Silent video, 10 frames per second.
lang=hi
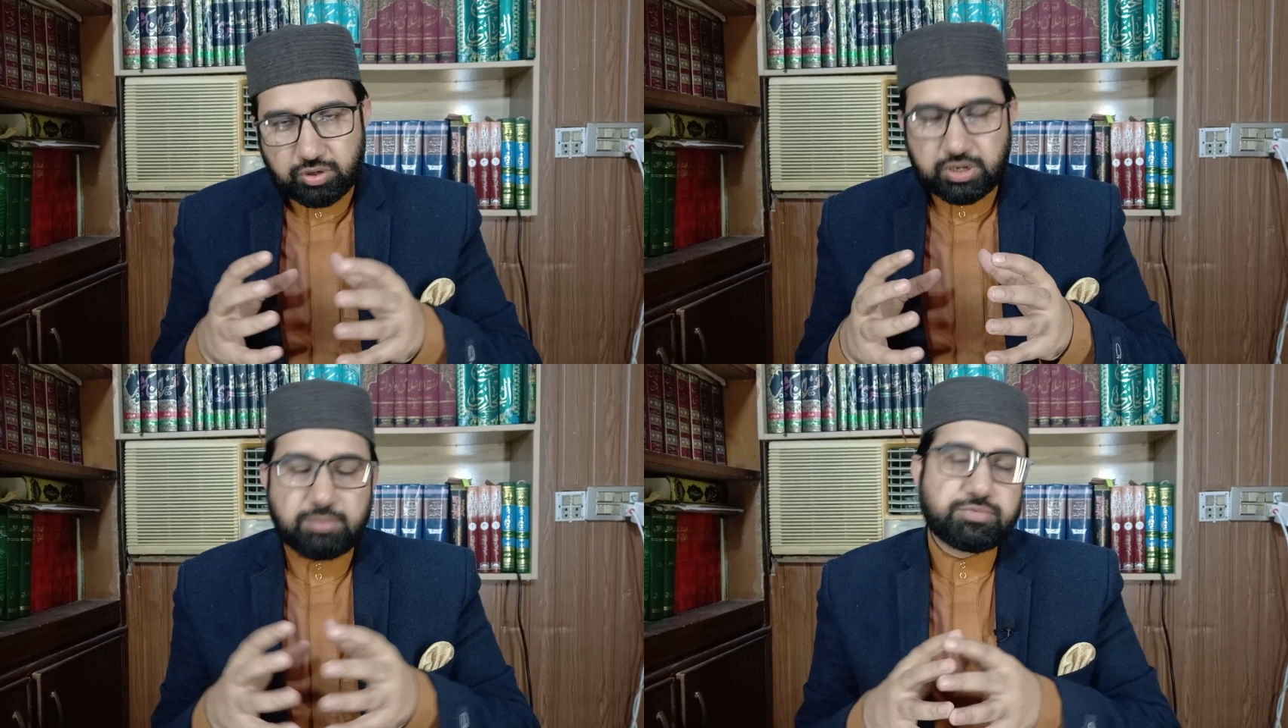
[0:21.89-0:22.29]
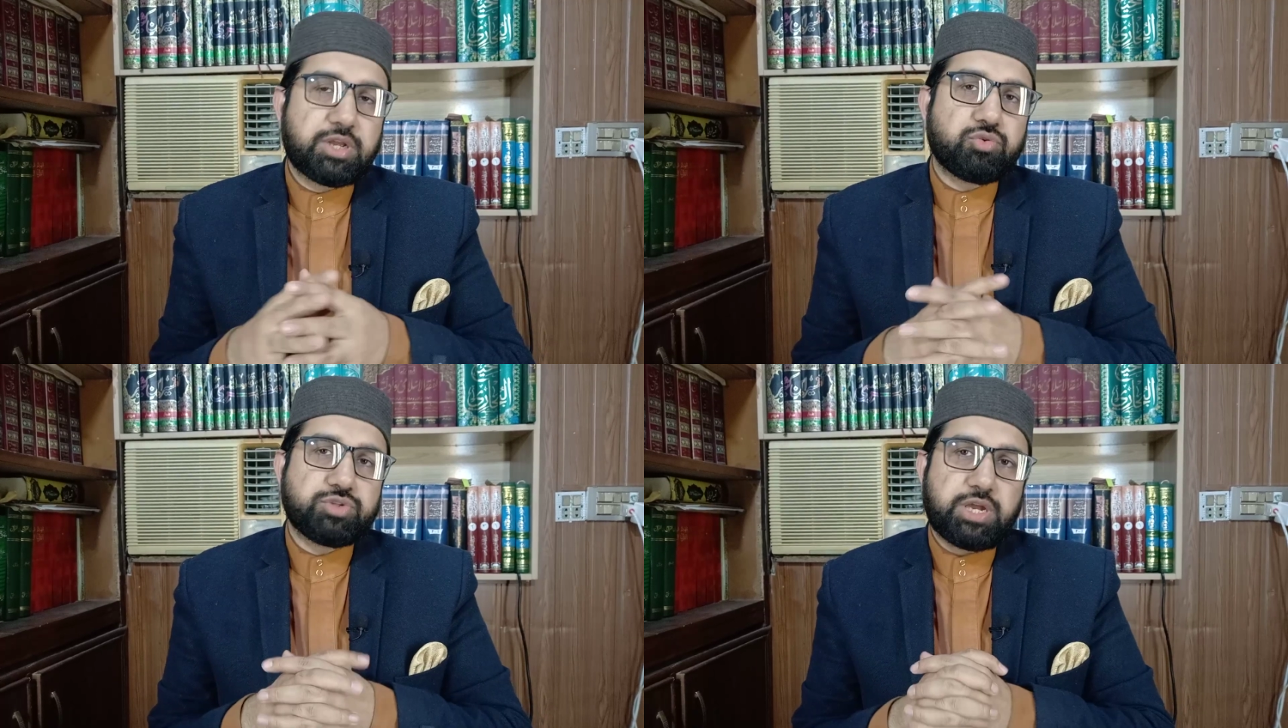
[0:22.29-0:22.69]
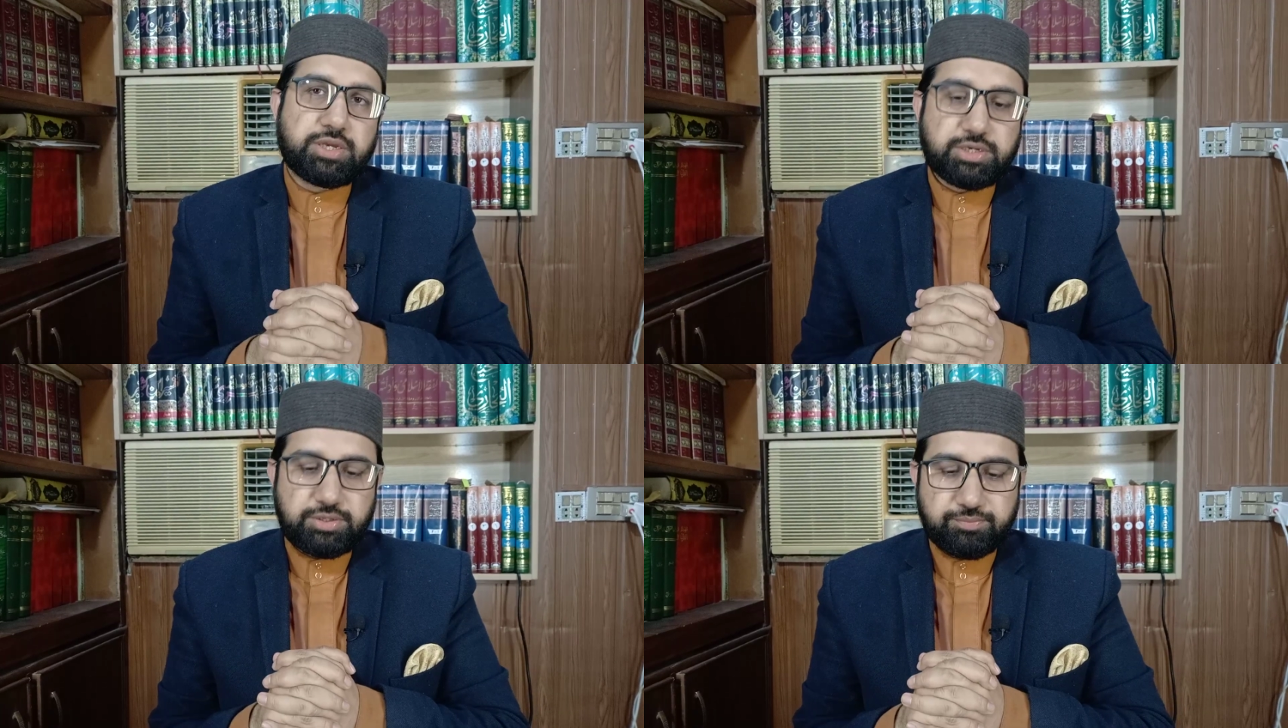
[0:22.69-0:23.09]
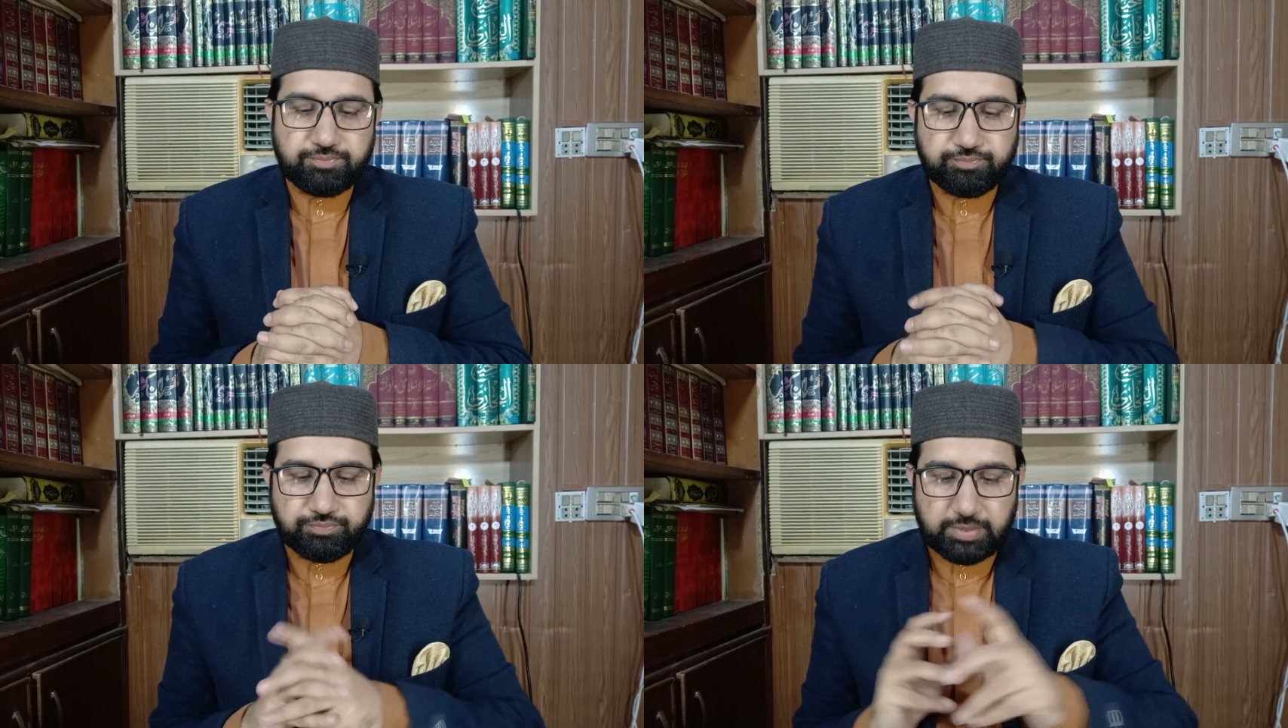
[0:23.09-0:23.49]
और कम तर हो जाएंगी
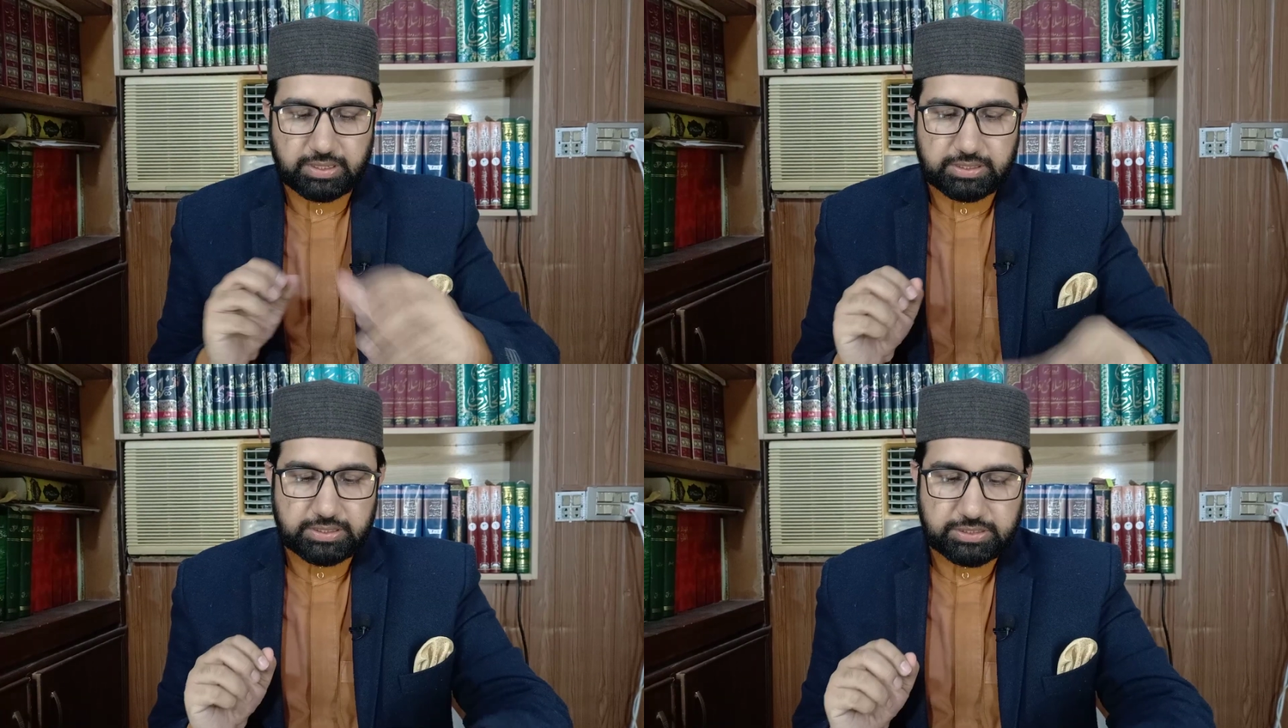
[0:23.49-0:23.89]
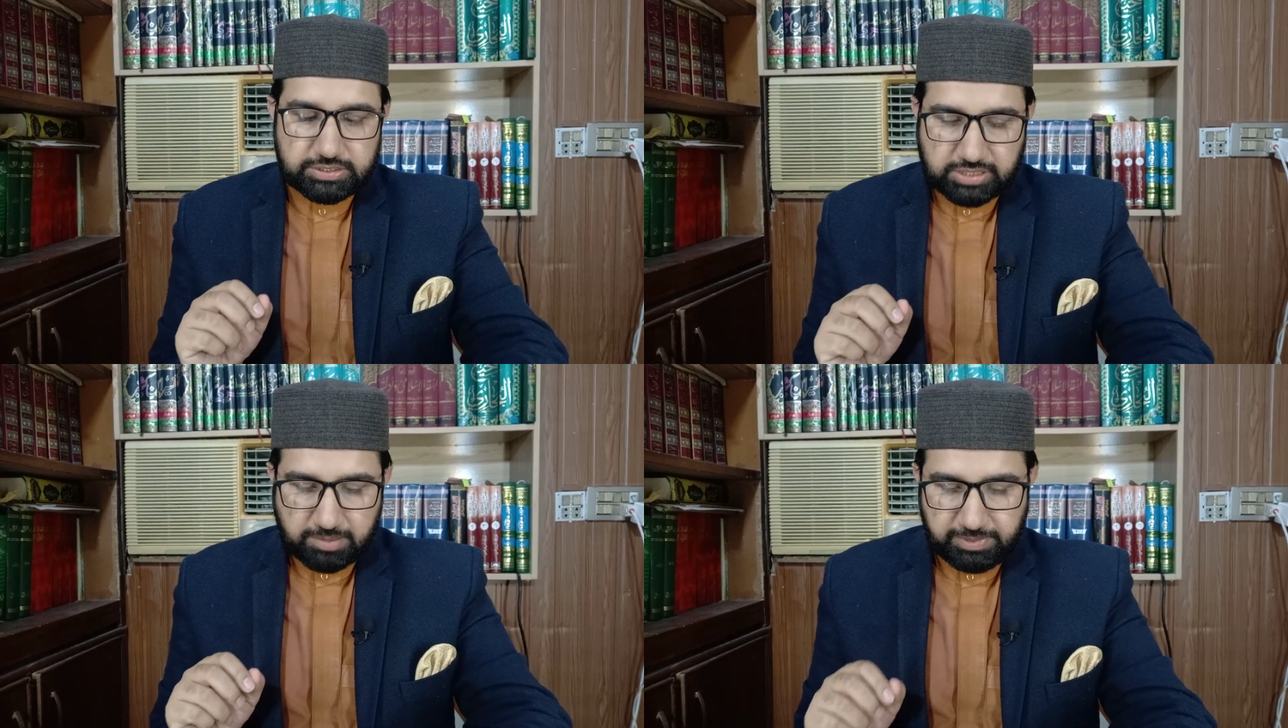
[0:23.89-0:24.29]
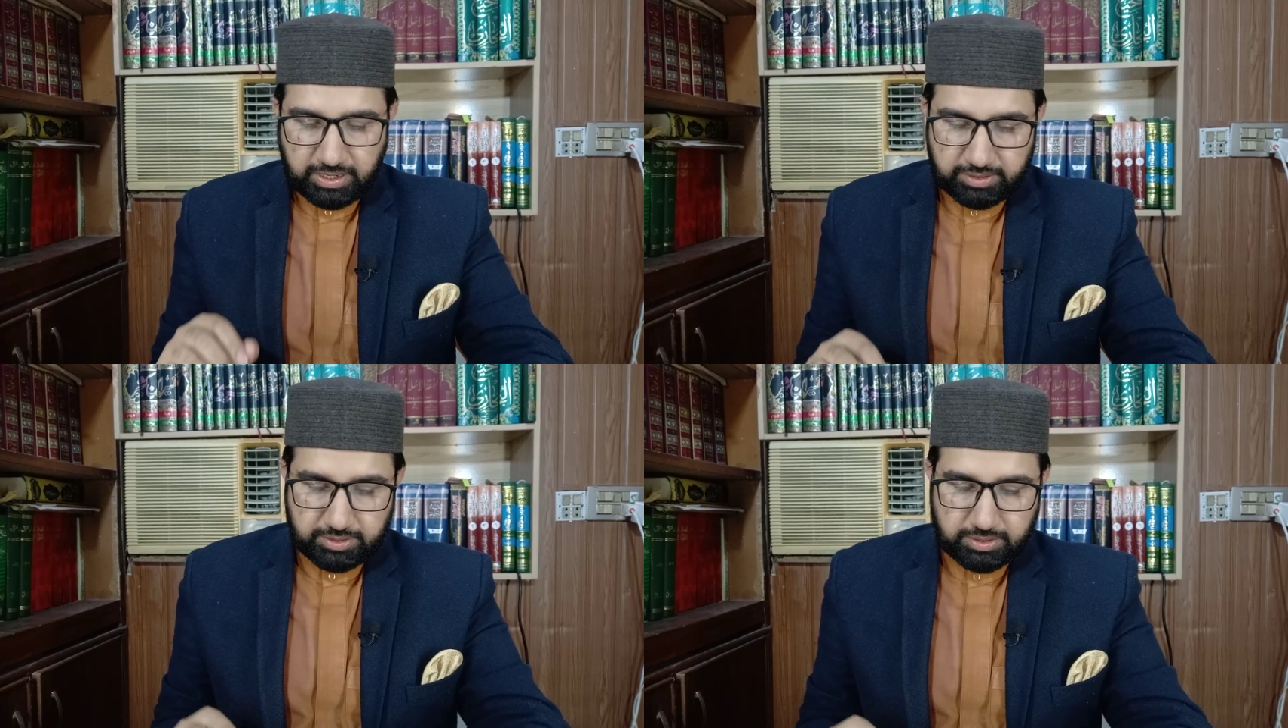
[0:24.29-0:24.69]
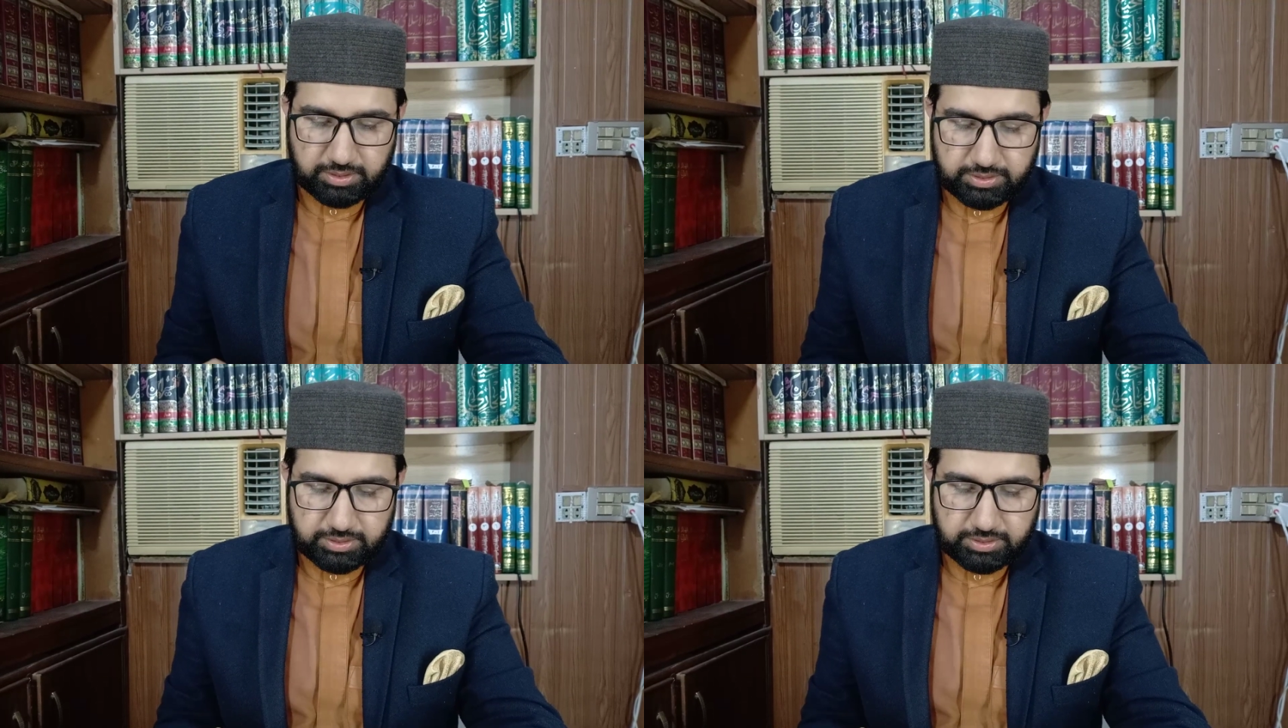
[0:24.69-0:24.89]
इसका बयान